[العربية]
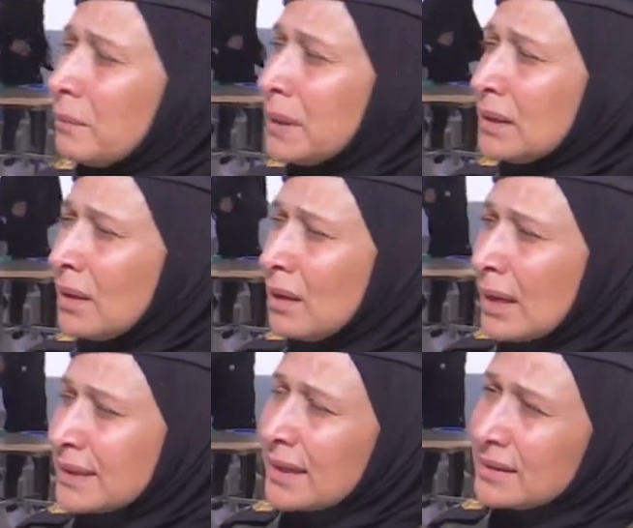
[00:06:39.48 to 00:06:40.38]
من
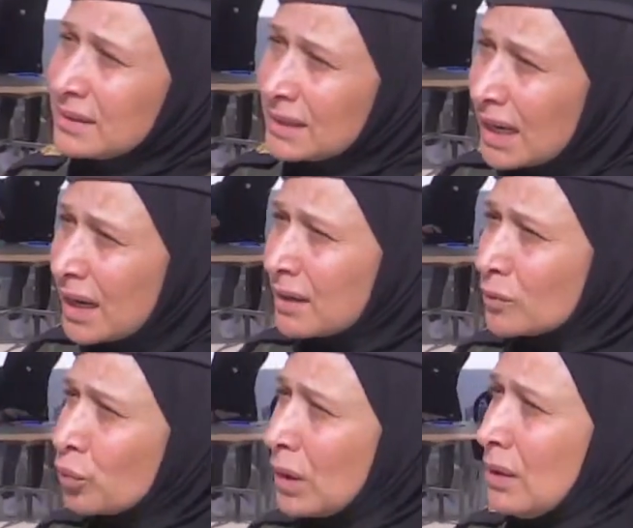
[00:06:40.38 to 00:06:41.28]

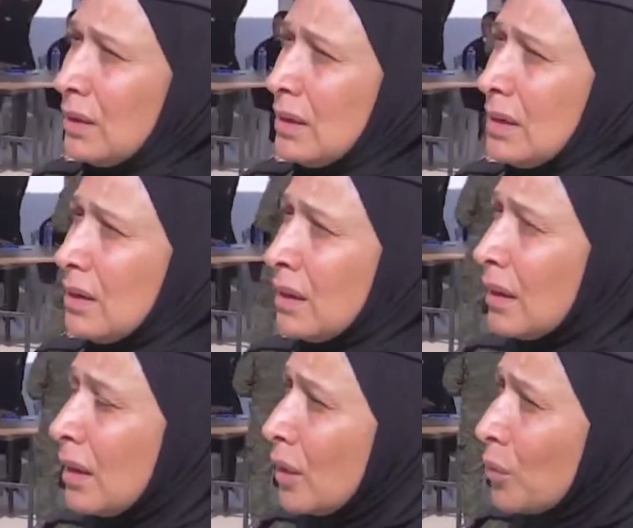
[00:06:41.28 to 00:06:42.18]
الاساسيات
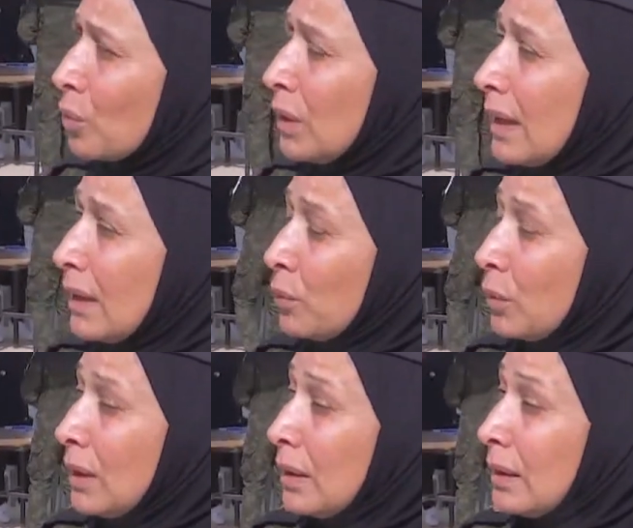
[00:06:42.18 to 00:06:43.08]

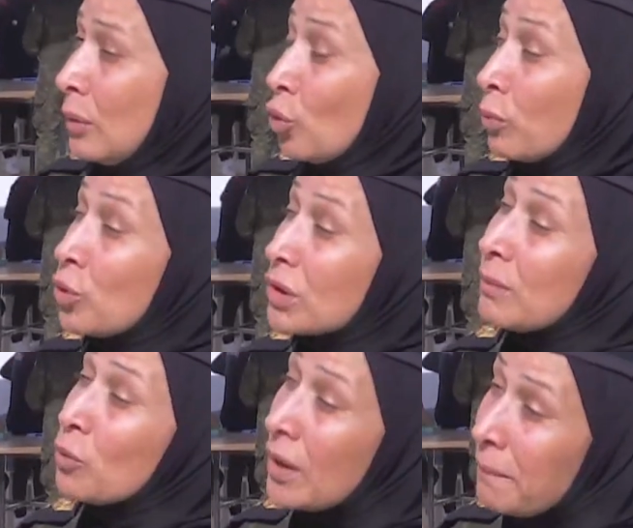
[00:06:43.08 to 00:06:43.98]
والامور
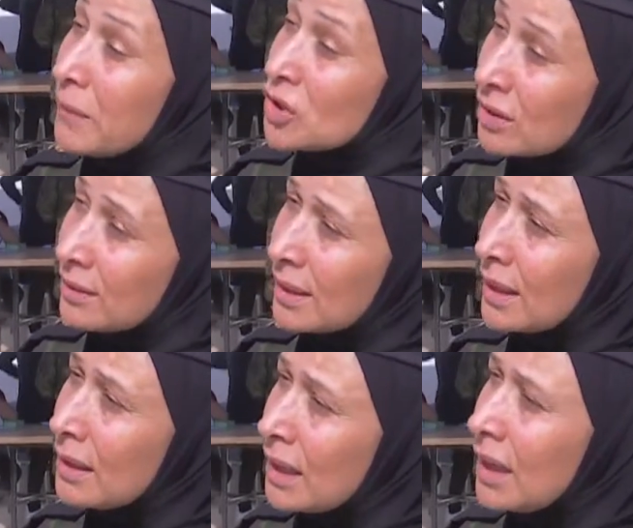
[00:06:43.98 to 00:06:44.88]
المهمه
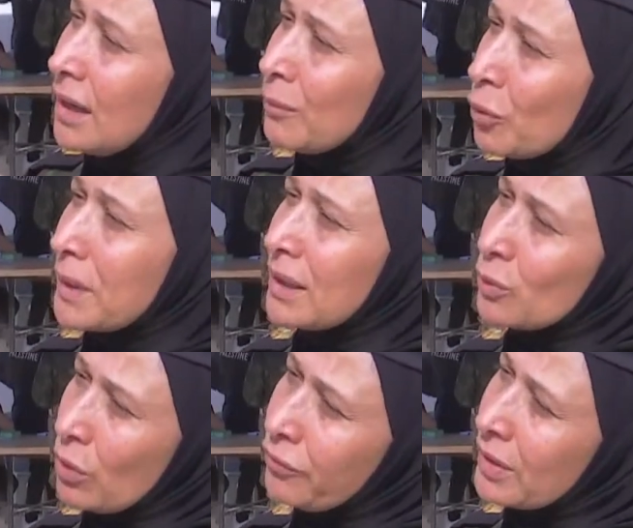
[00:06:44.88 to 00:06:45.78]
جدا اللي
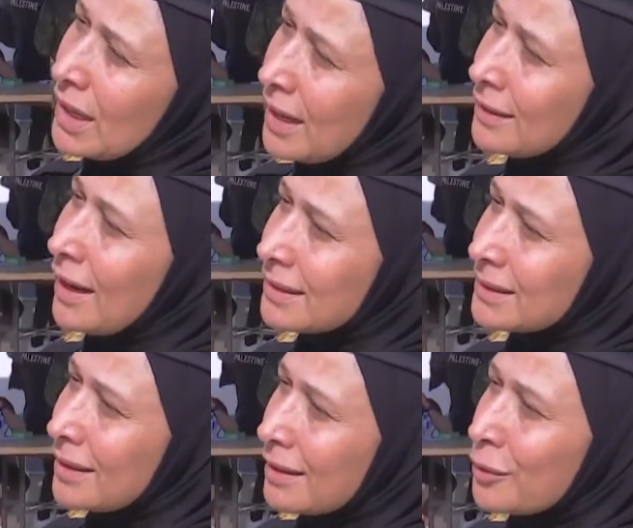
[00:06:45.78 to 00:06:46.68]
ممكن توفر لهذا
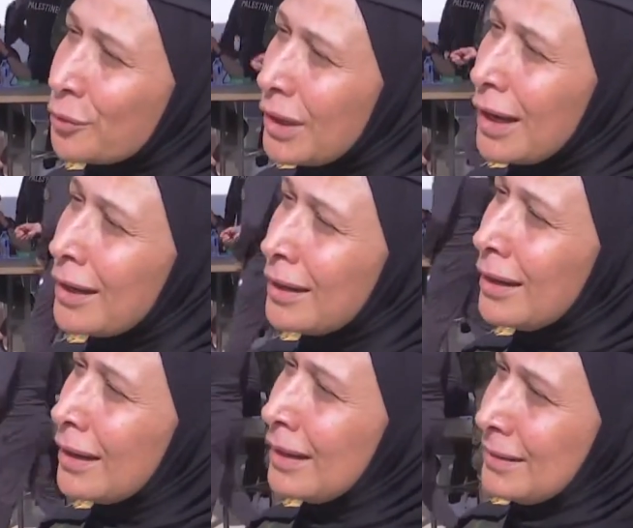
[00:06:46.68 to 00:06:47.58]
العسكري كل هاي
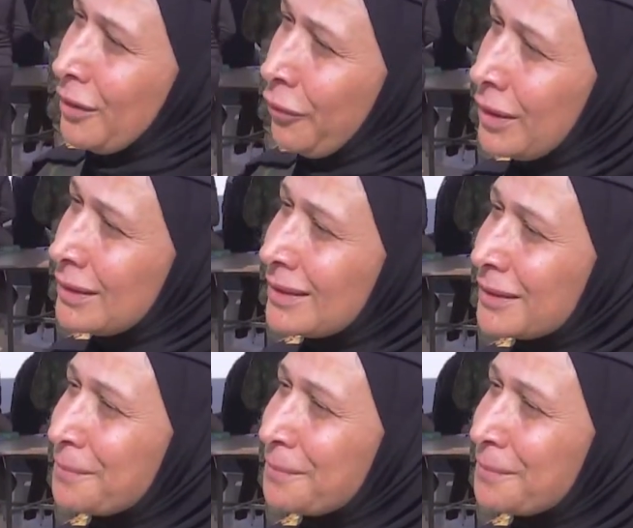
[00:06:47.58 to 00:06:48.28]
الصفات